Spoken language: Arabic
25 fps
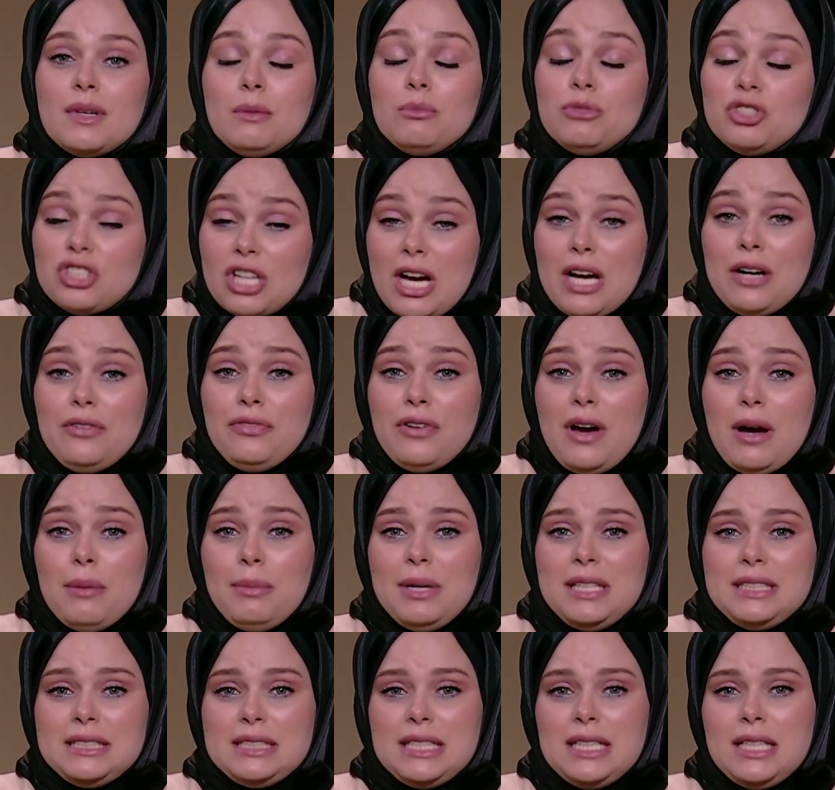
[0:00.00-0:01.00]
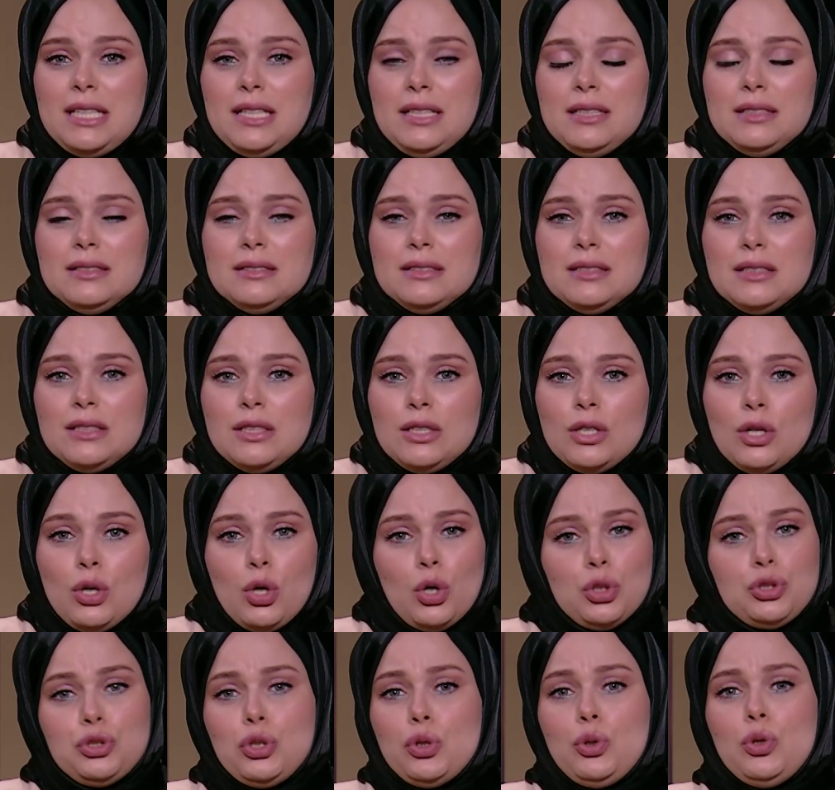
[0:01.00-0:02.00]
مش عارفه عملت ايه
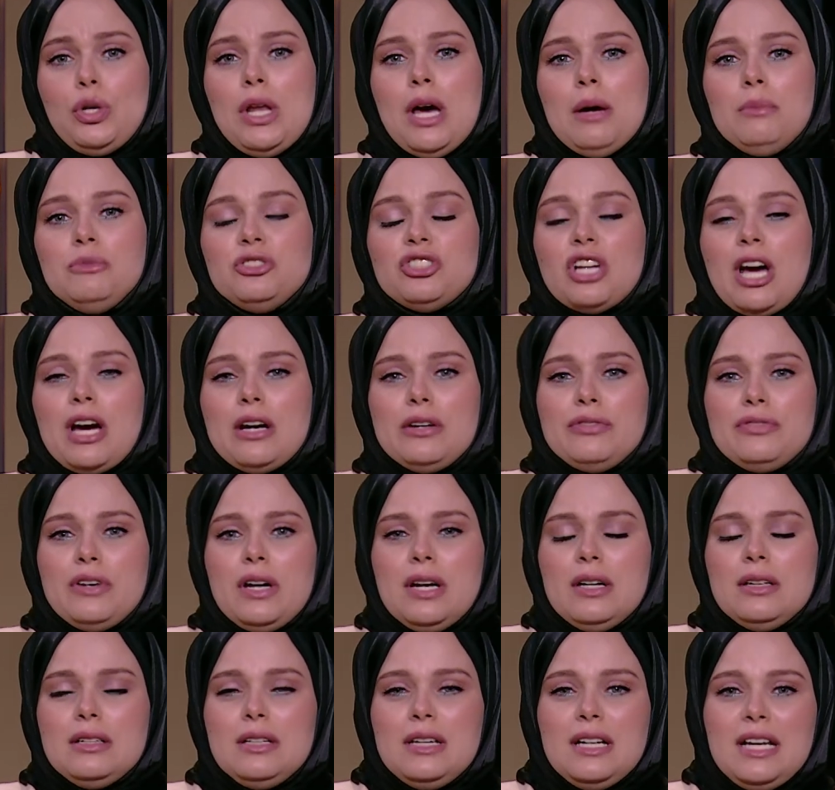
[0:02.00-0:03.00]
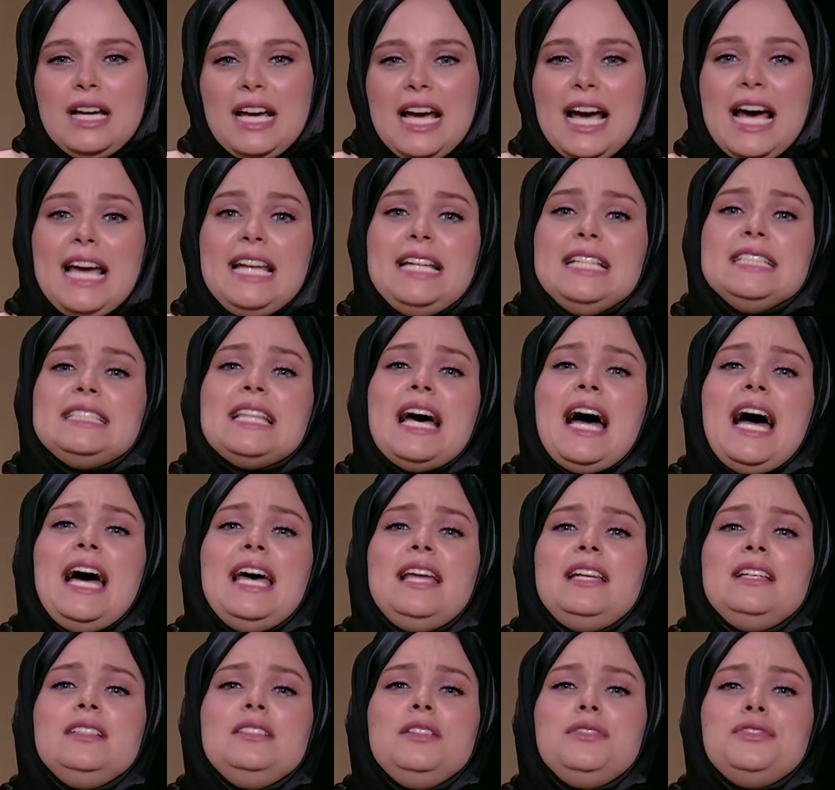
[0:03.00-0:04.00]
قلت له لا مش عارفه قال لي
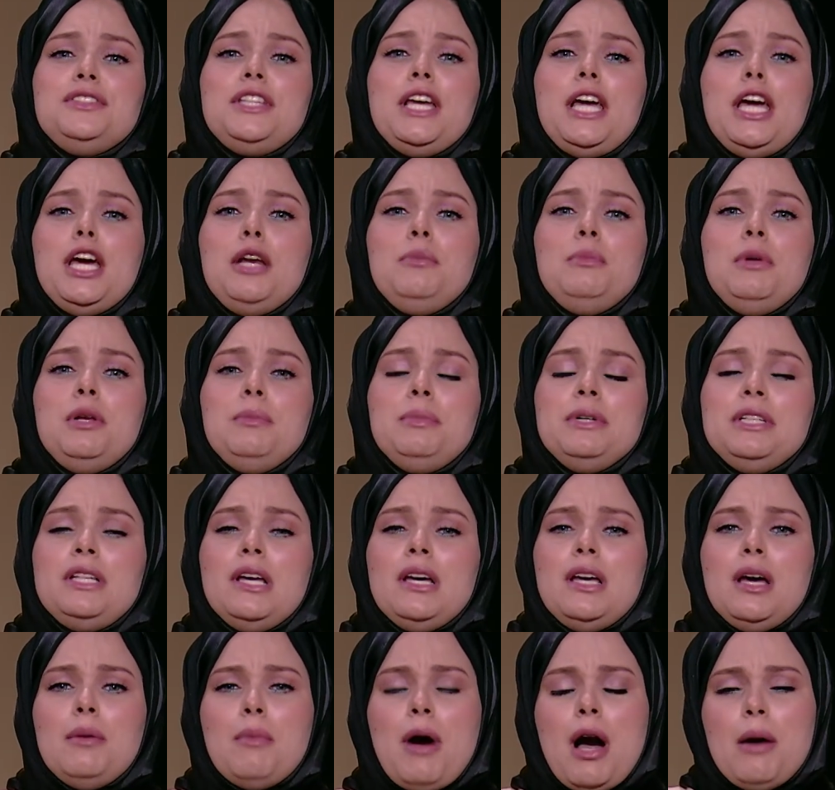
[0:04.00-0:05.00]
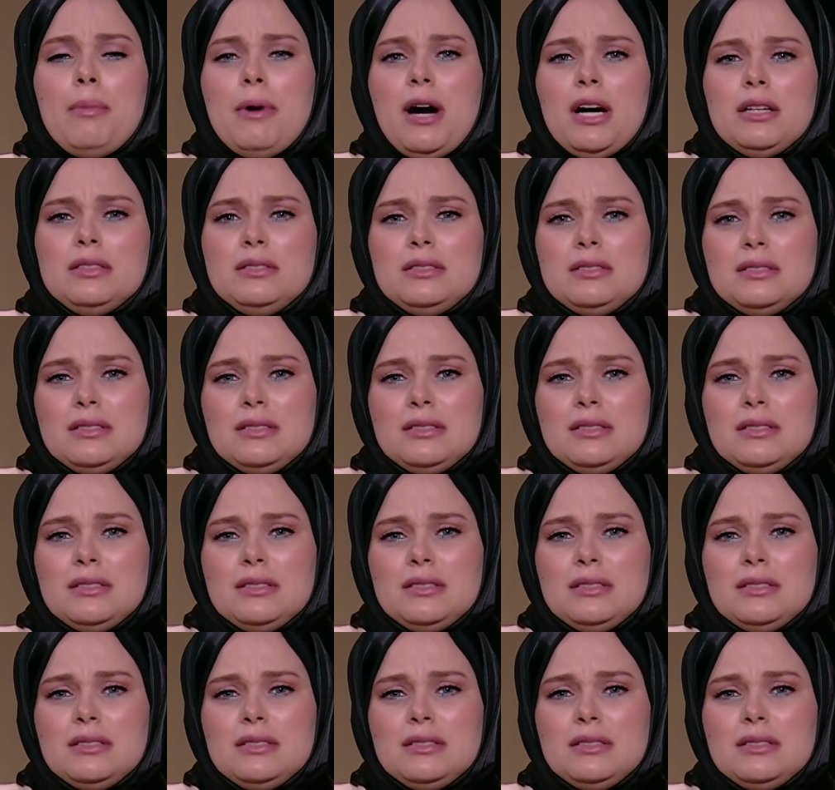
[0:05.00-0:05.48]
تعالي نفتكر من البدايه مع بعض